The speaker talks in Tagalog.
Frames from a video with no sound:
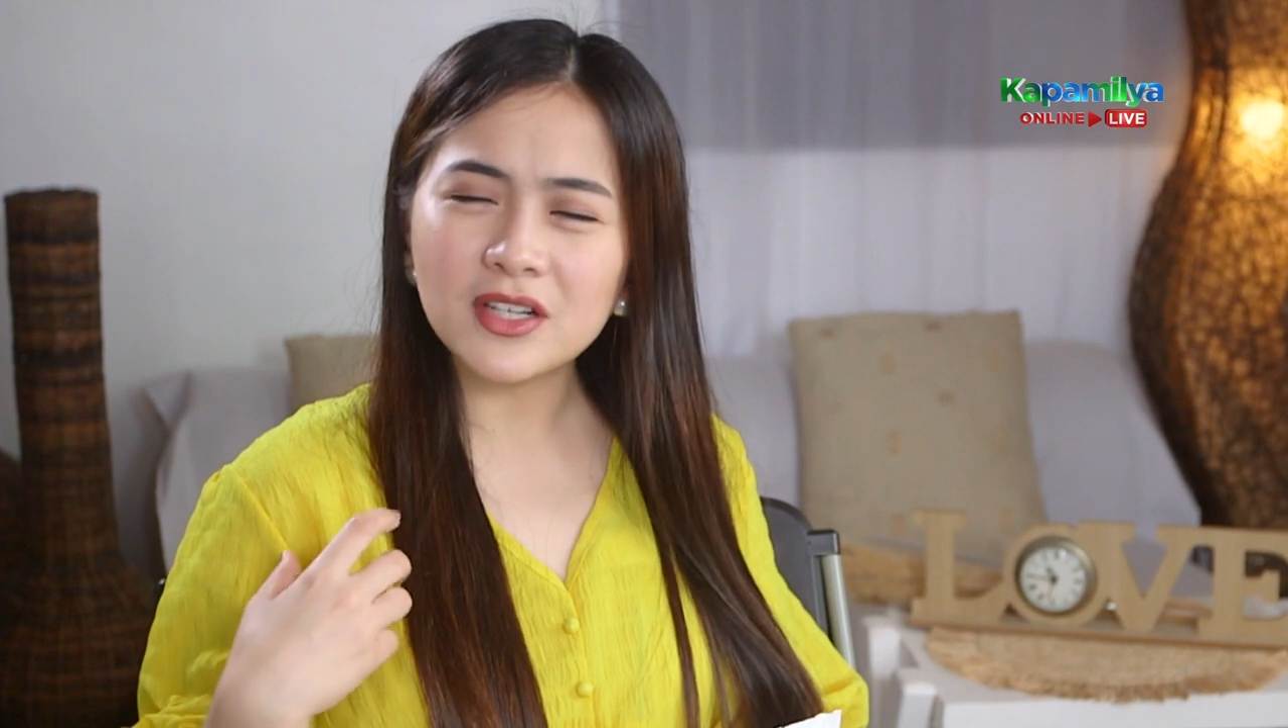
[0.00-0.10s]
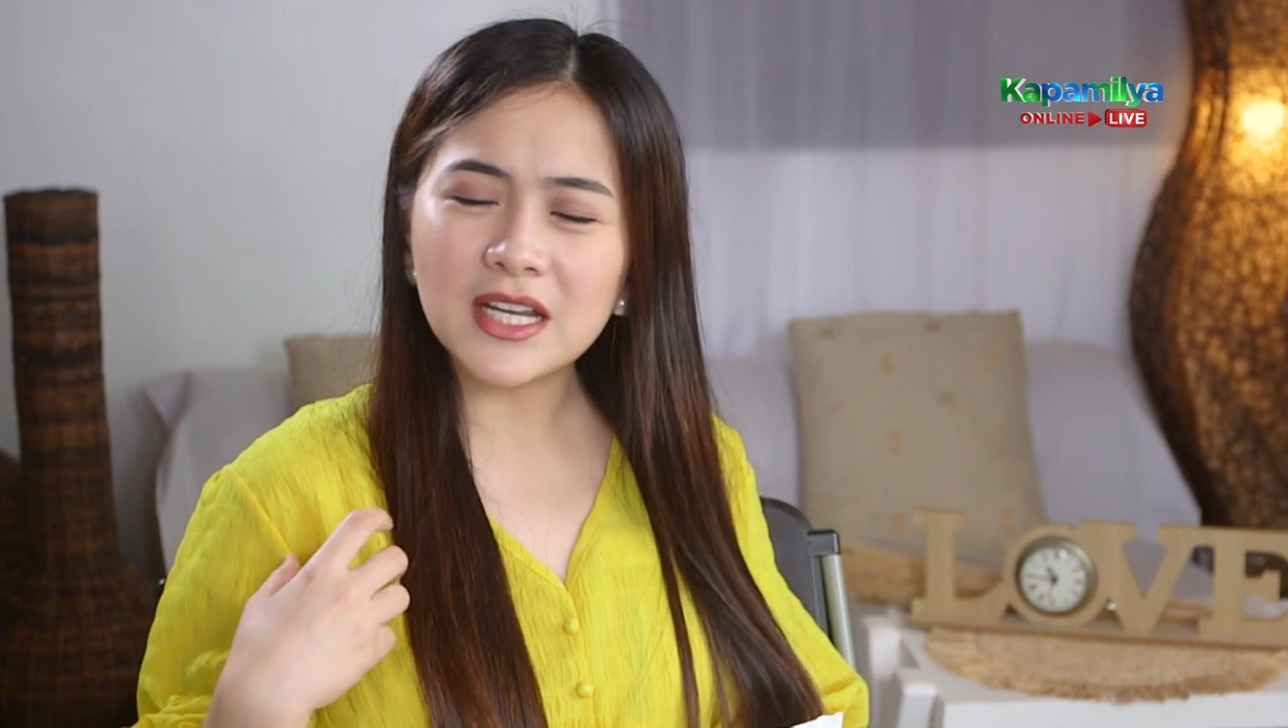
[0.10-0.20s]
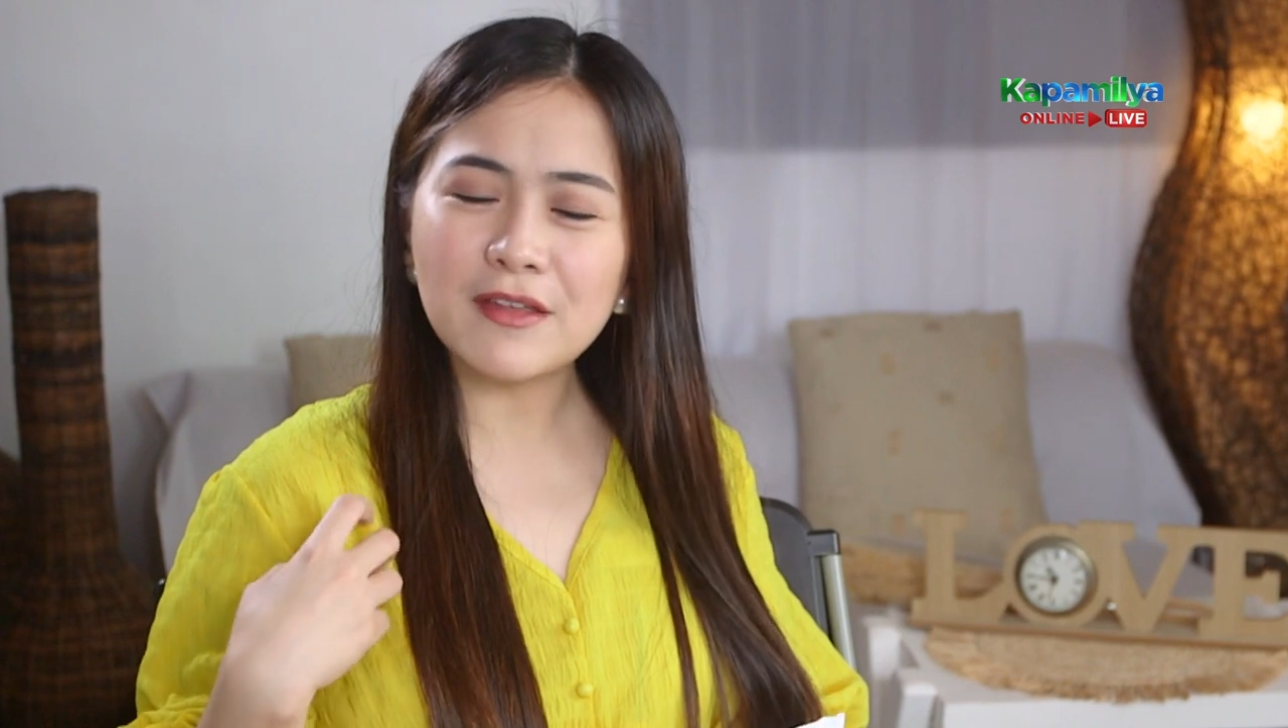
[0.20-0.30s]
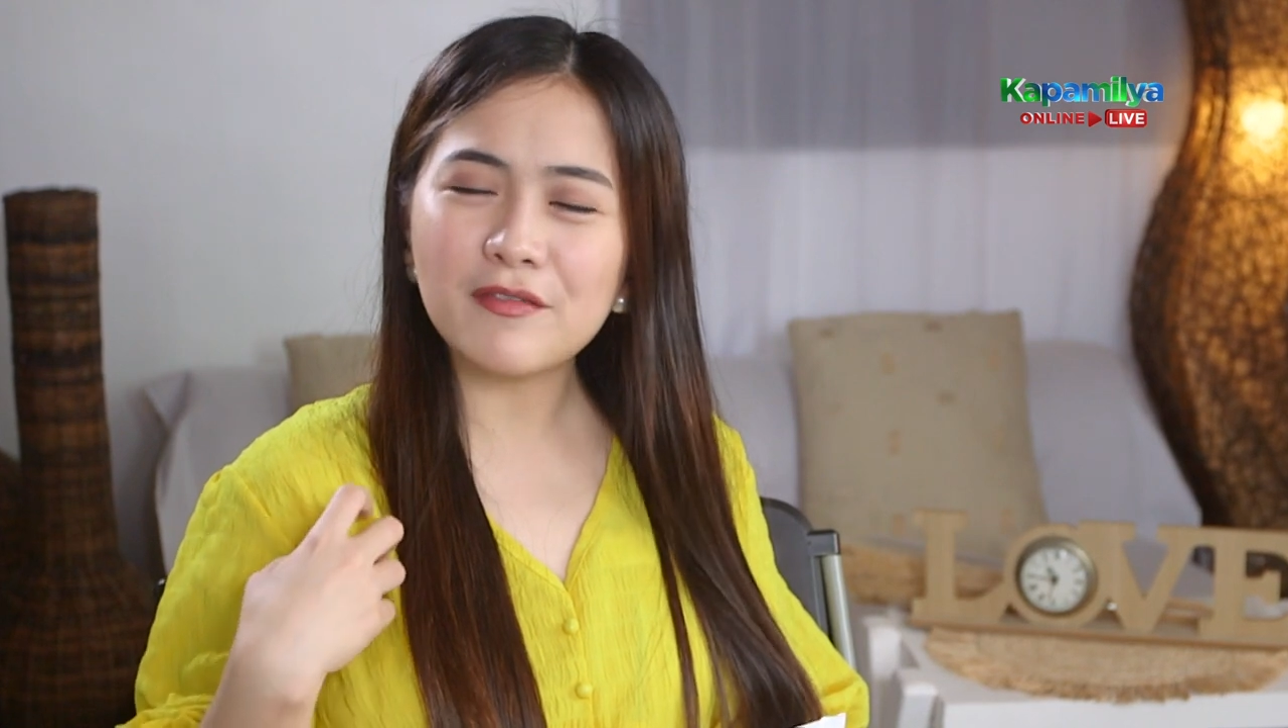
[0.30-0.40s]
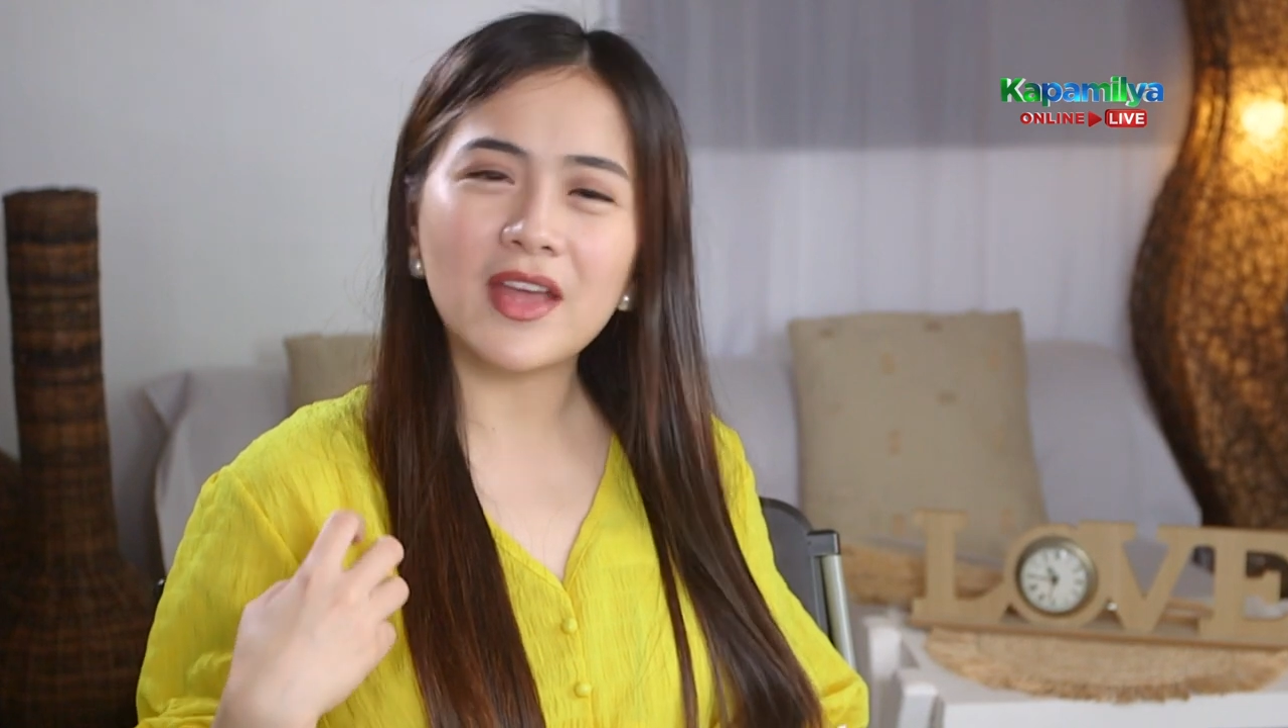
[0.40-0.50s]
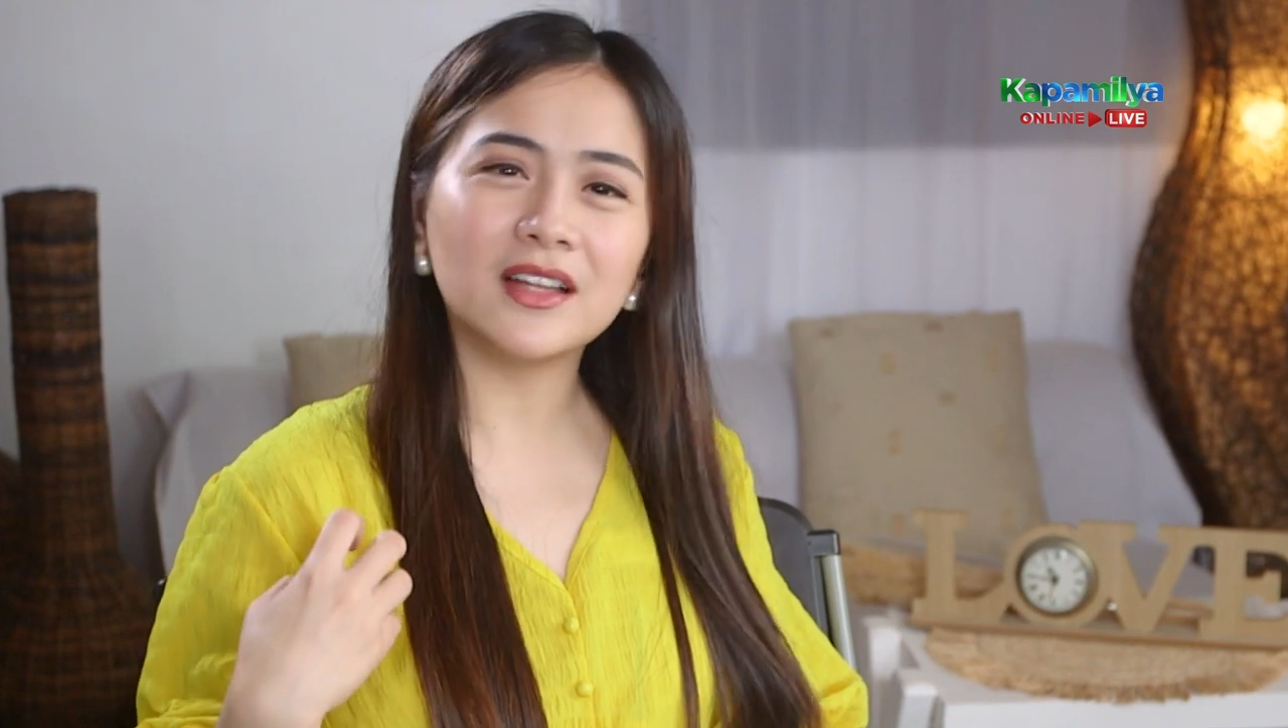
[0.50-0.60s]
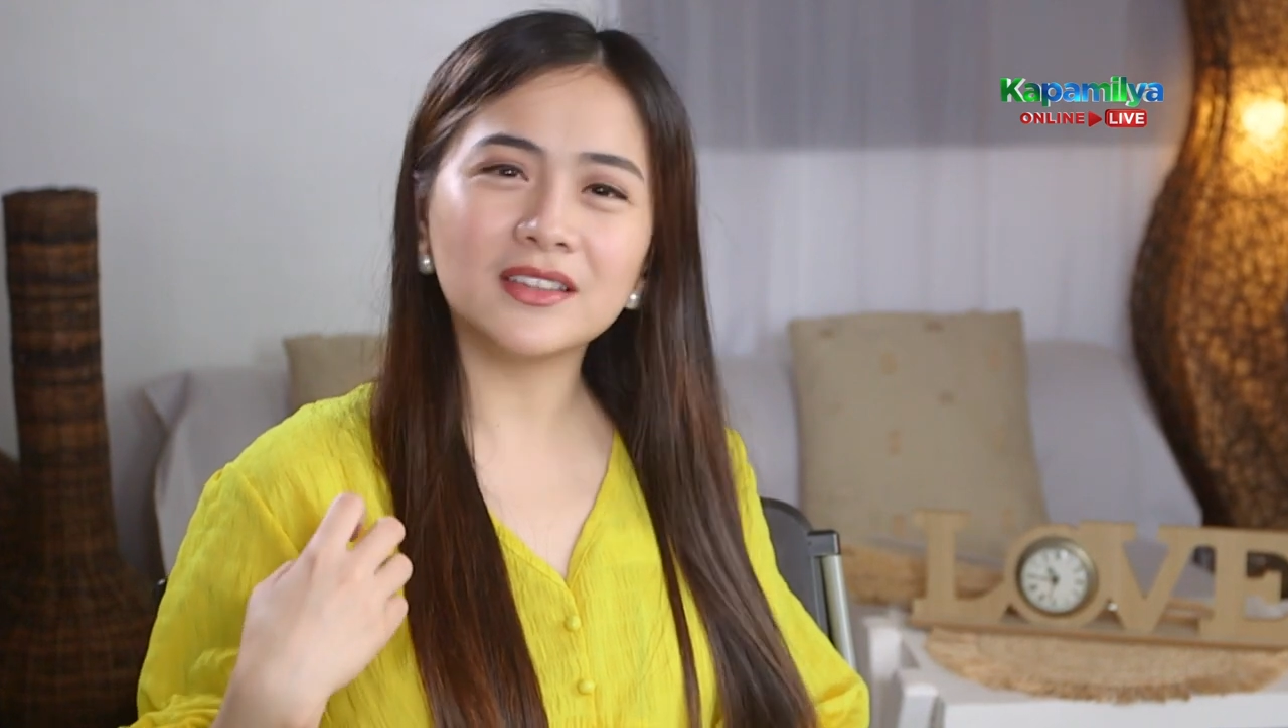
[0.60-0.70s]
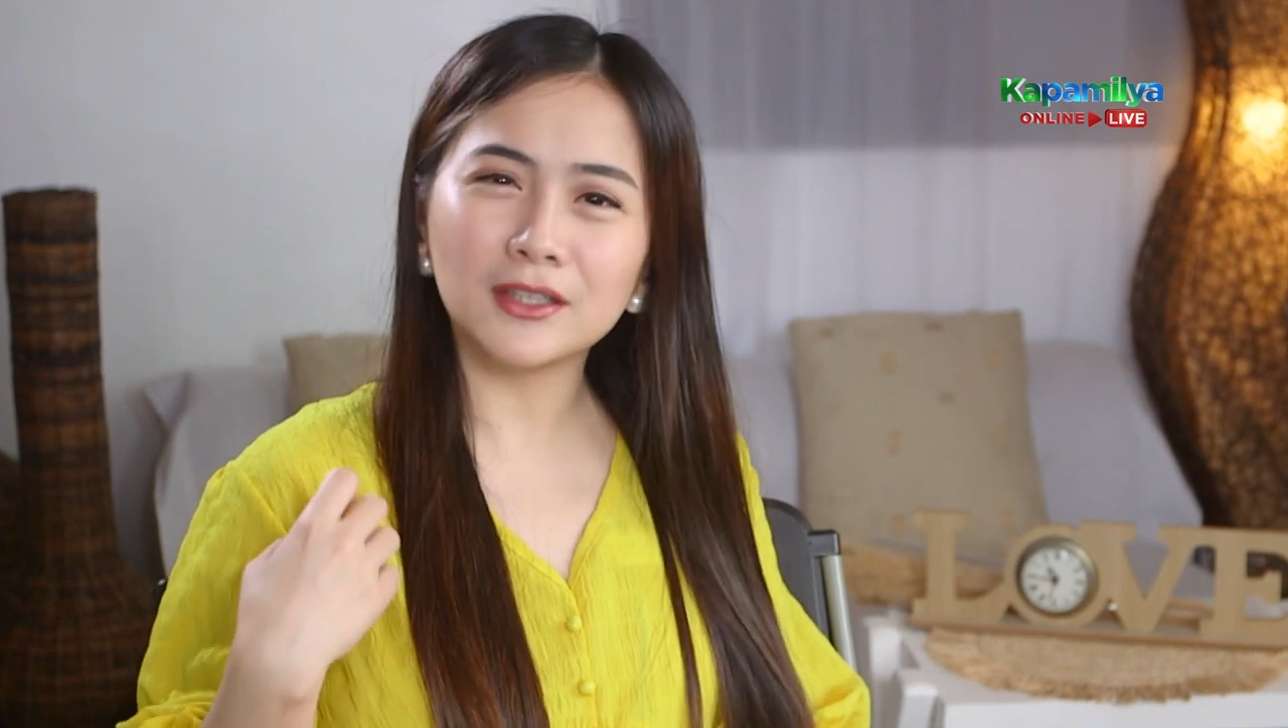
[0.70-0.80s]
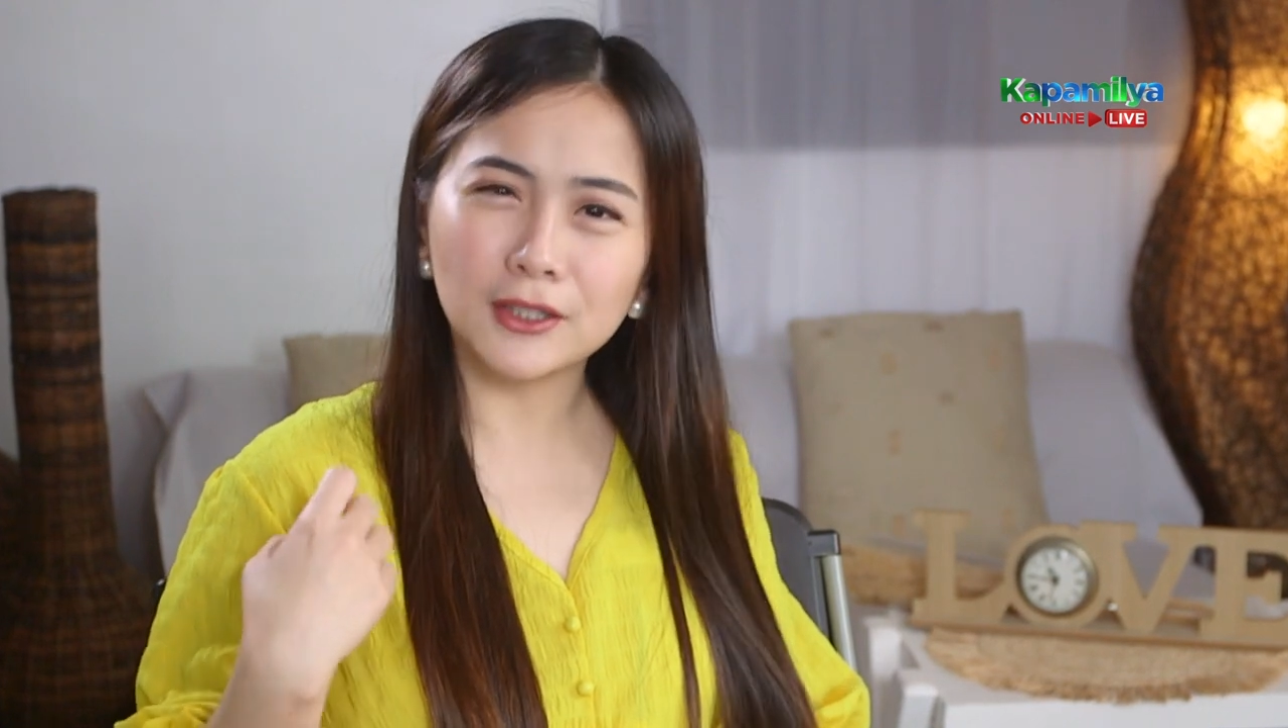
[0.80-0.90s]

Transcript: really felt